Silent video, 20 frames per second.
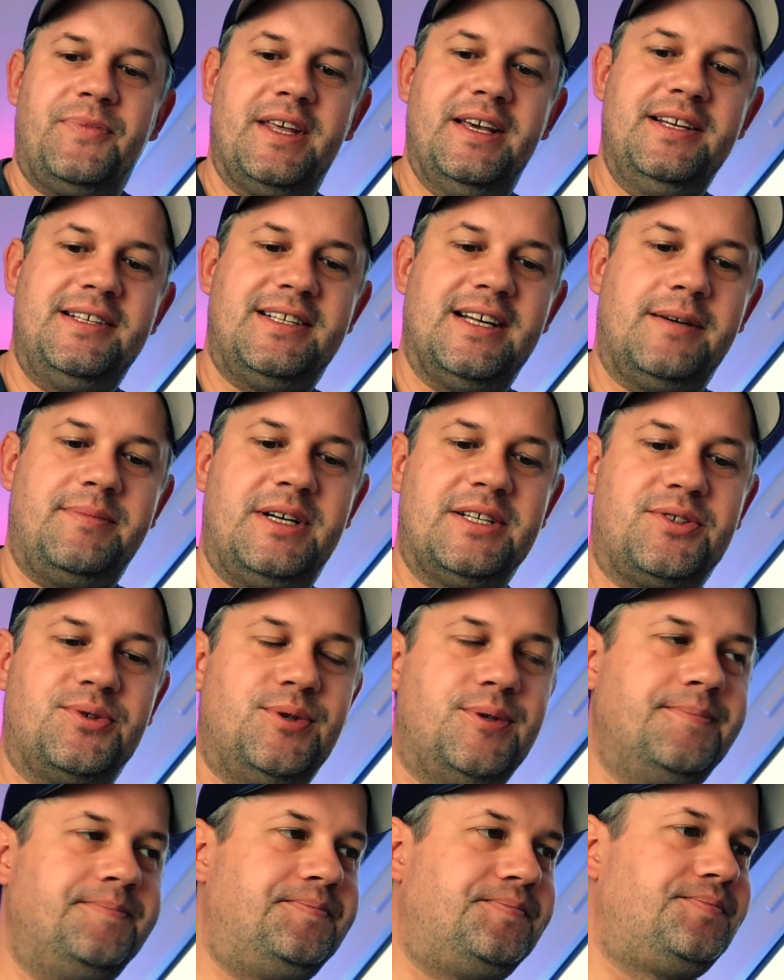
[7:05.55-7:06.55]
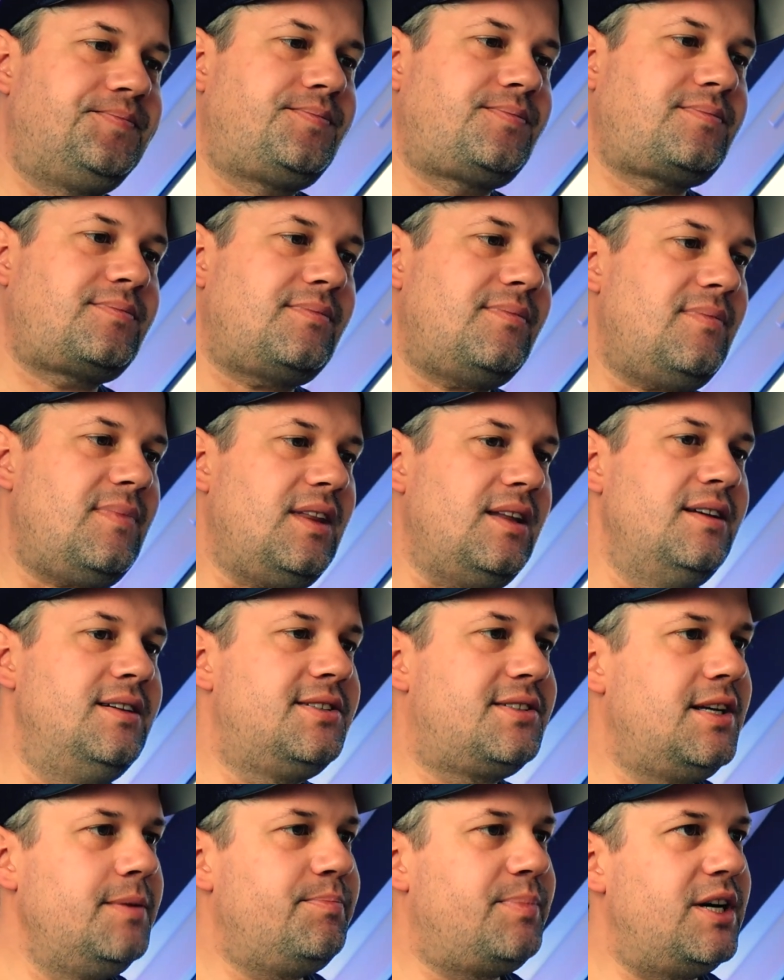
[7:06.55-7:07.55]
Ich sag mal so,
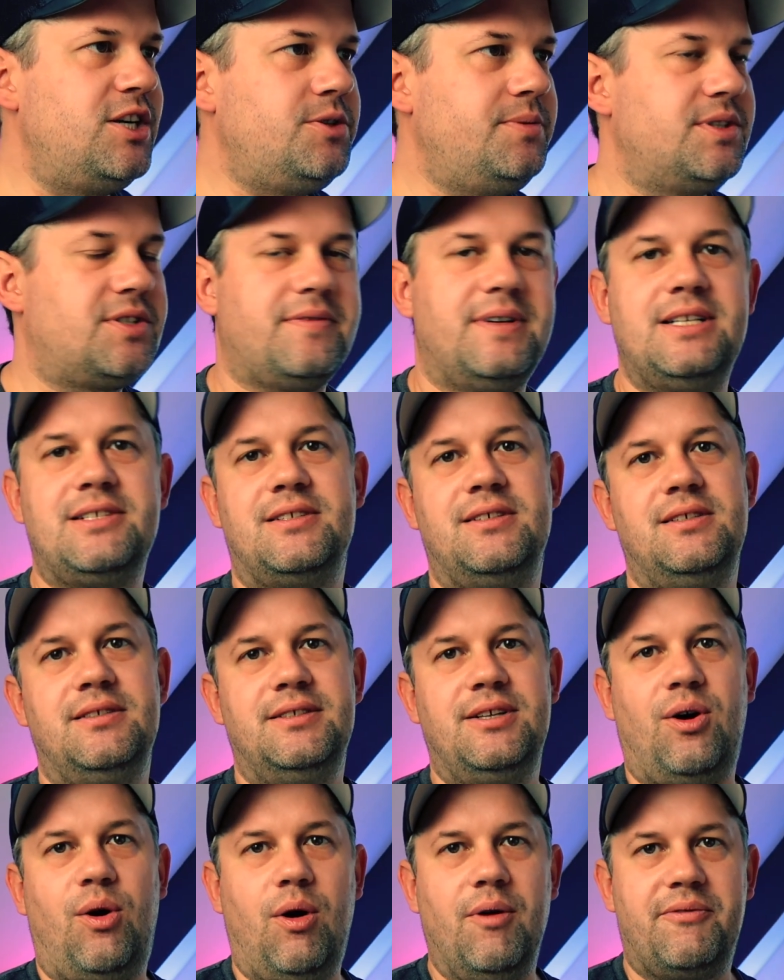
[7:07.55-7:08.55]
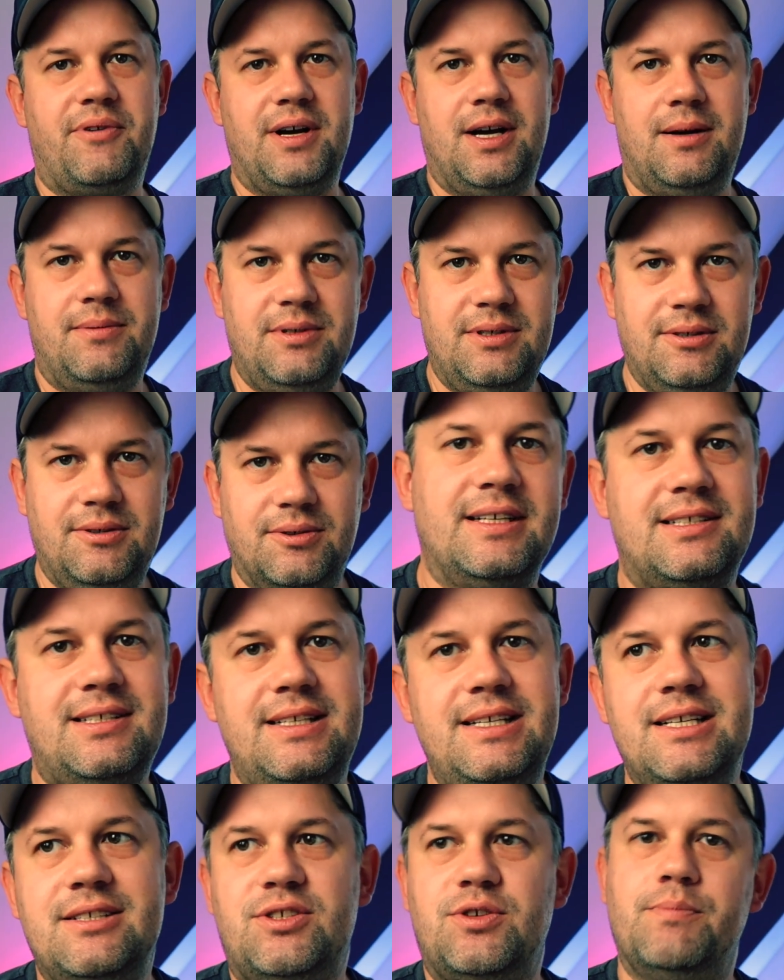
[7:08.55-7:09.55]
es gibt beispielsweise eine Aufgabe,
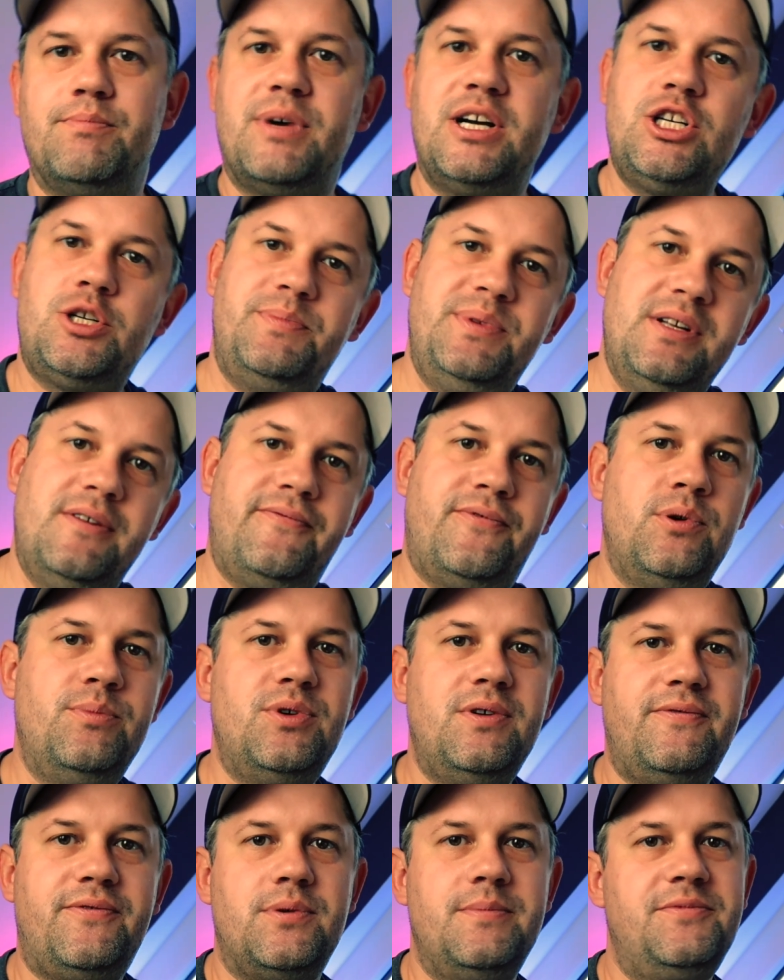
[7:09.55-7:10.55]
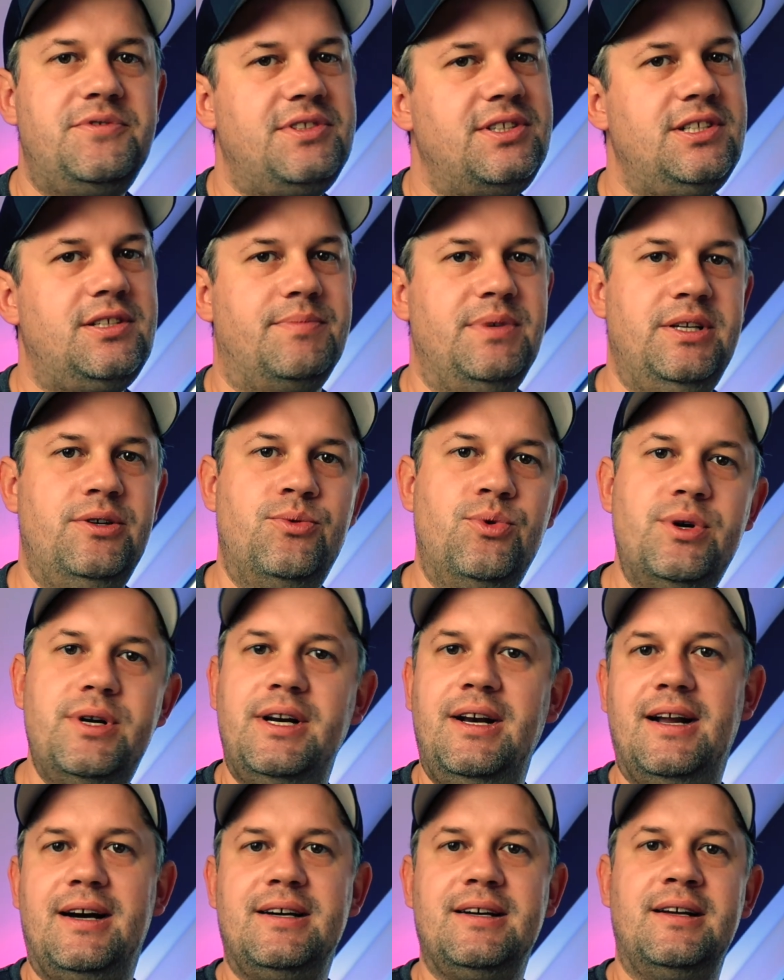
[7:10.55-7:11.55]
dass ihr zum Beispiel 55
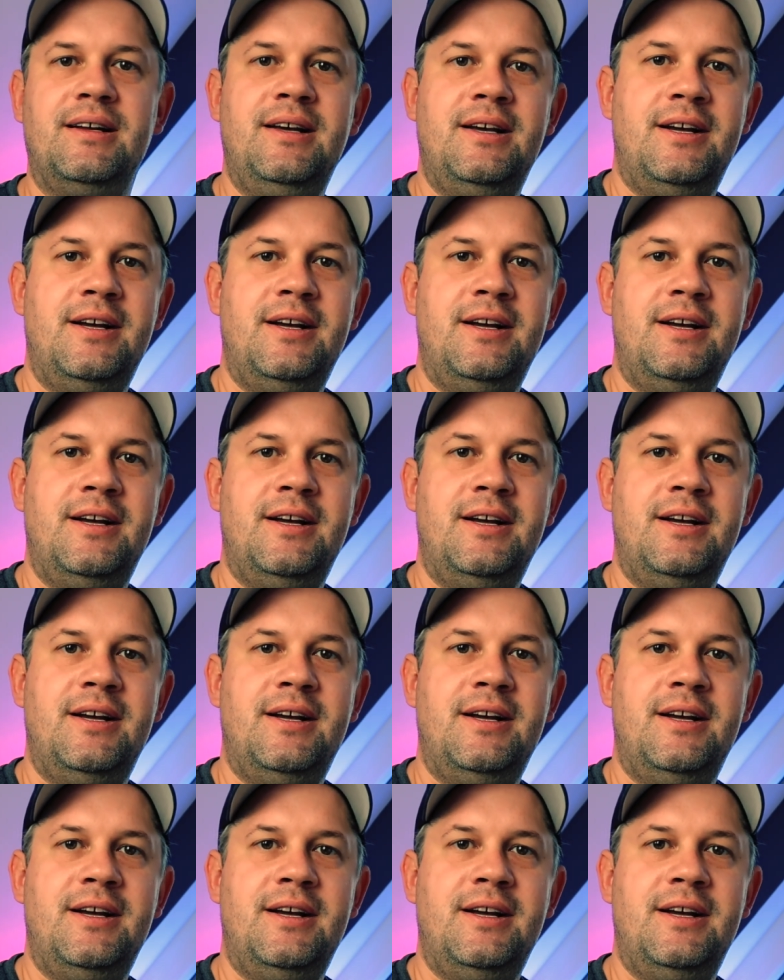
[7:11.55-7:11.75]
Minuten lang